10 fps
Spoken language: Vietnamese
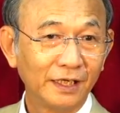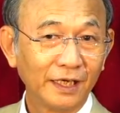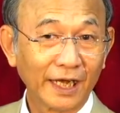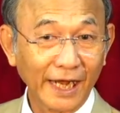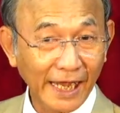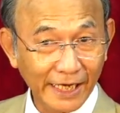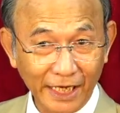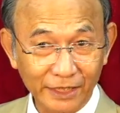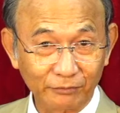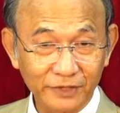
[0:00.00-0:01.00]
Ngay ở
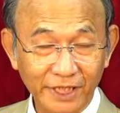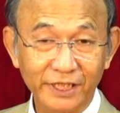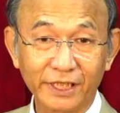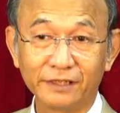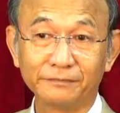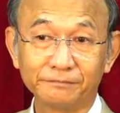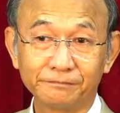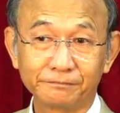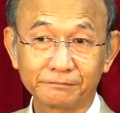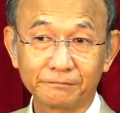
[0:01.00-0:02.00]
trong Thánh Kinh,
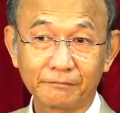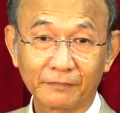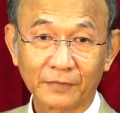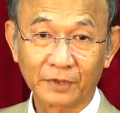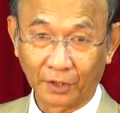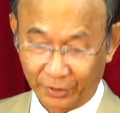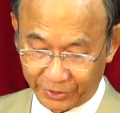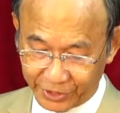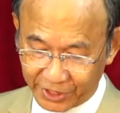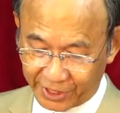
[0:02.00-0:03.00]
tôi
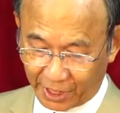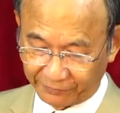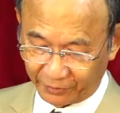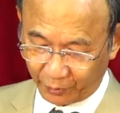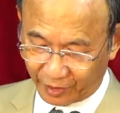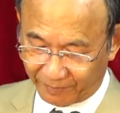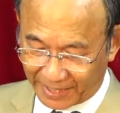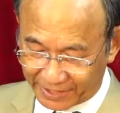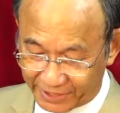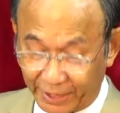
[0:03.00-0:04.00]
trích dẫn với quý ông bà,
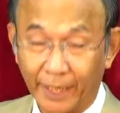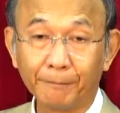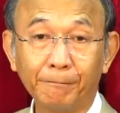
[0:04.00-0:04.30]
anh chị em